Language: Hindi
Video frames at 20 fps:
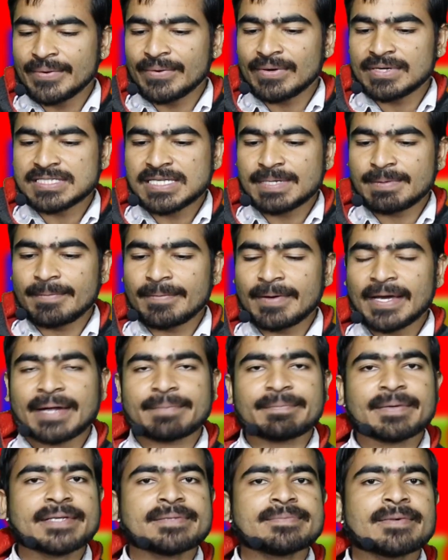और जब
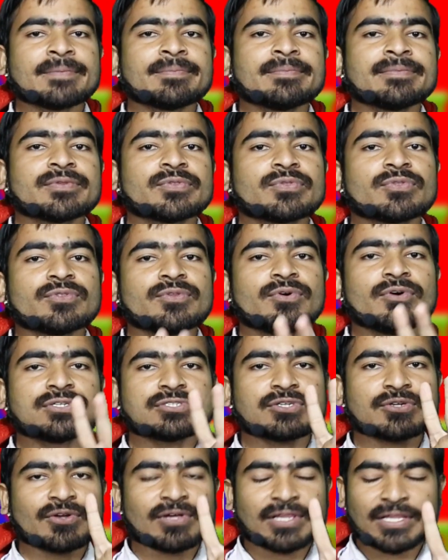हमारा मिनिमम
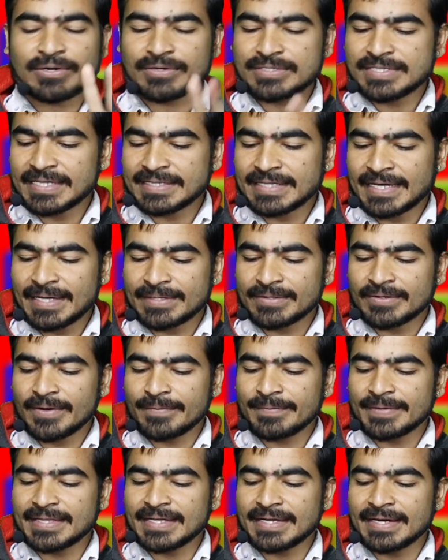200 डॉलर हो जाता है तो
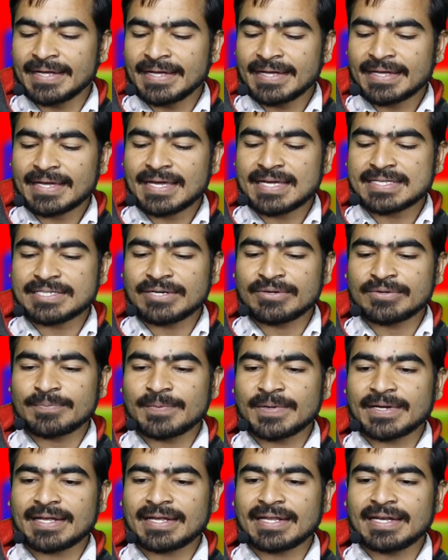हम इधर कैश आउट
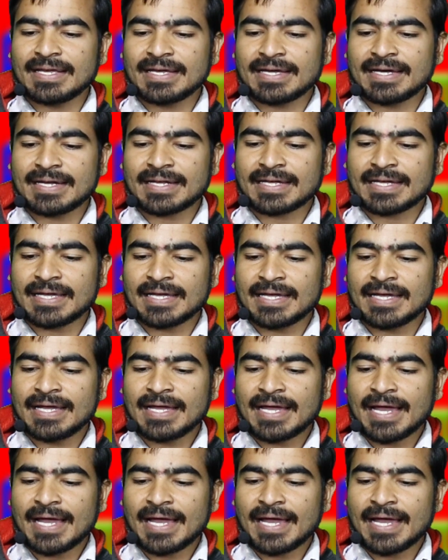पर क्लिक करके